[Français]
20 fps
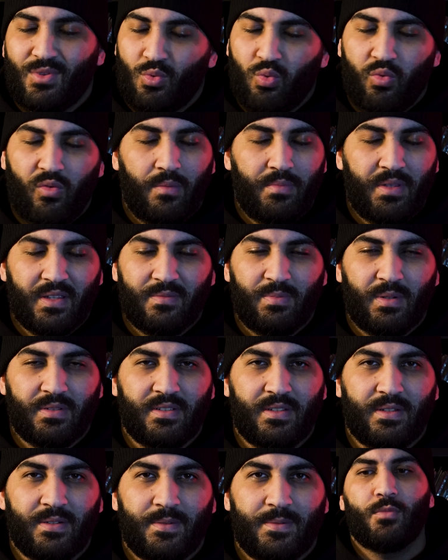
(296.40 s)
Tout va bien se
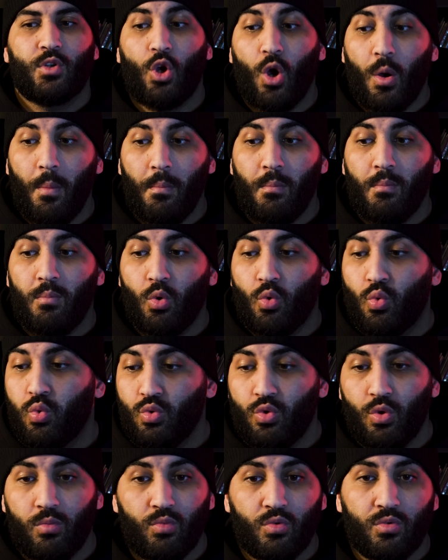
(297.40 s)
passer. Comme
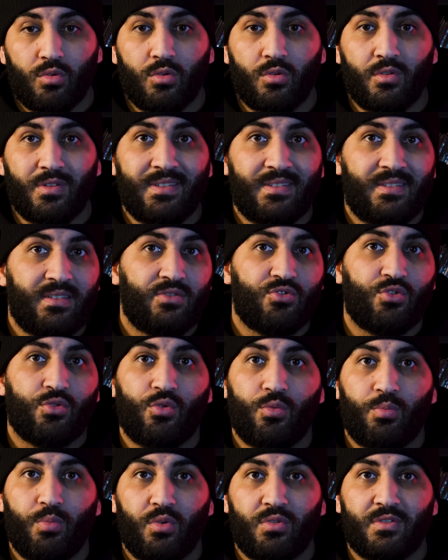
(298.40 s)
beaucoup de monde ici, je
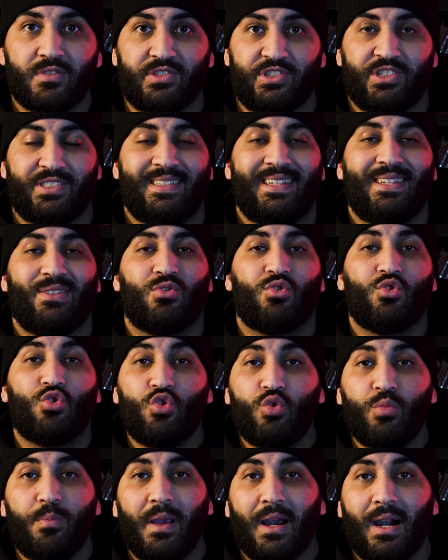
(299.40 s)
suppose, j'étais
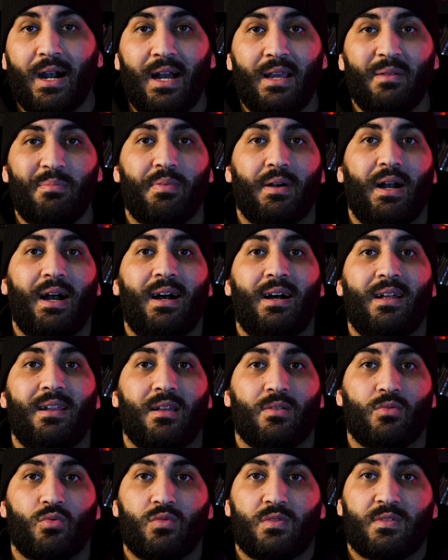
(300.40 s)
super hype à
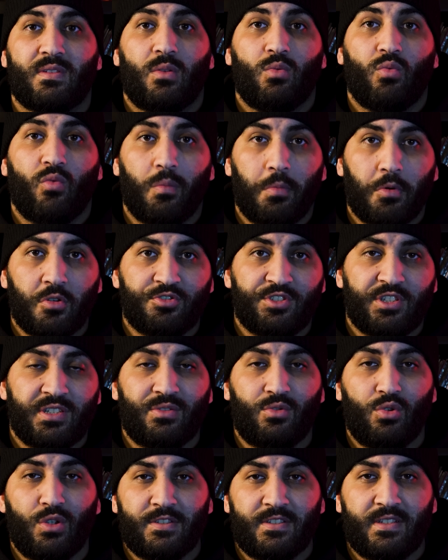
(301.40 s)
l'annonce d'un nouveau projet
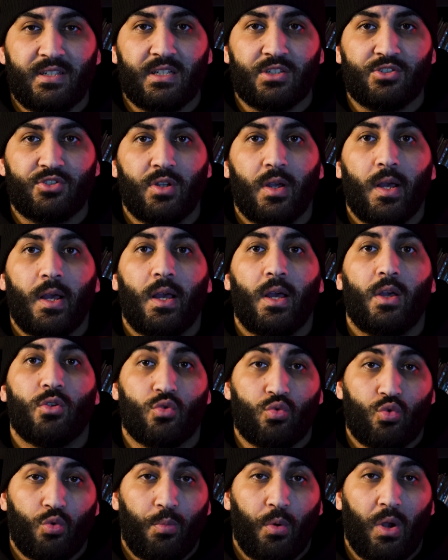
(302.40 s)
de CH,
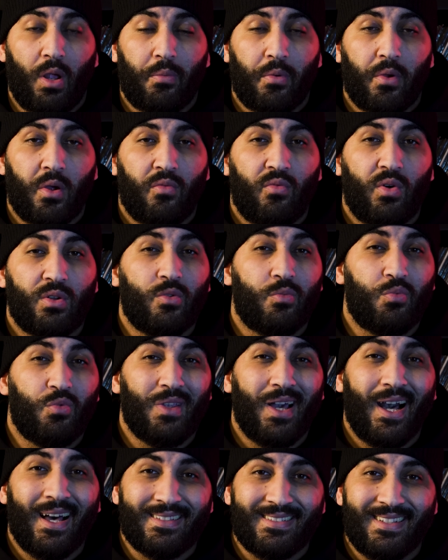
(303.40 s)
Surtout pour la première fois
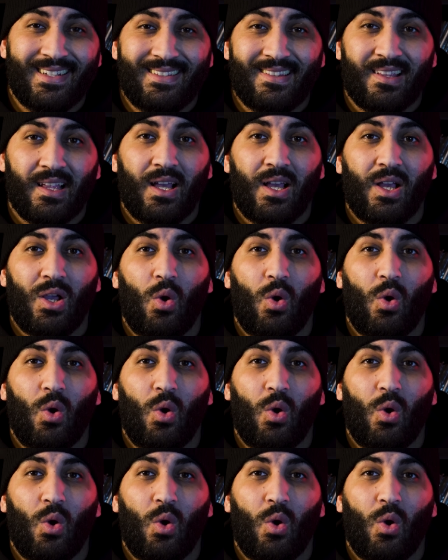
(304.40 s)
depuis A7,